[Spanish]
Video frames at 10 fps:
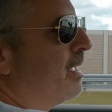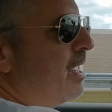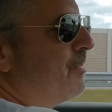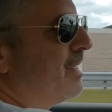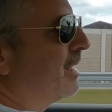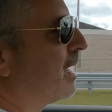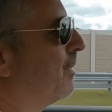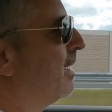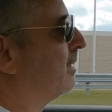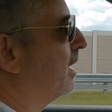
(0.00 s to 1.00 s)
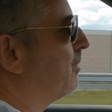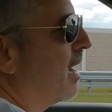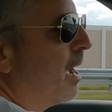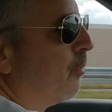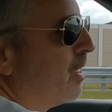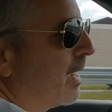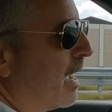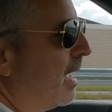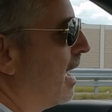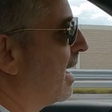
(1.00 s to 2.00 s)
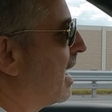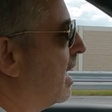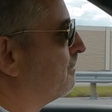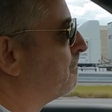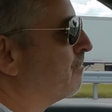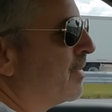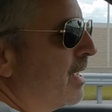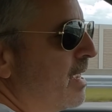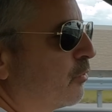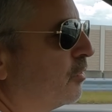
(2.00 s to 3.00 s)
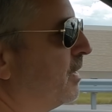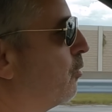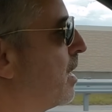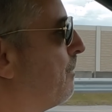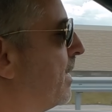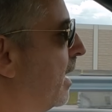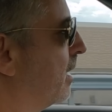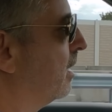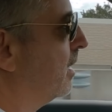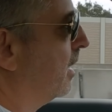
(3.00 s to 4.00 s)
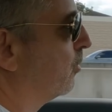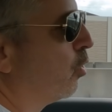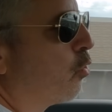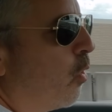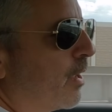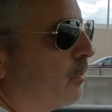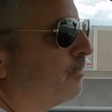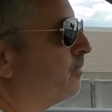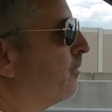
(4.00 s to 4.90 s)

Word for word: Inmediatamente bajamos de acá a acá, y esto sí es una piel, esto es cuero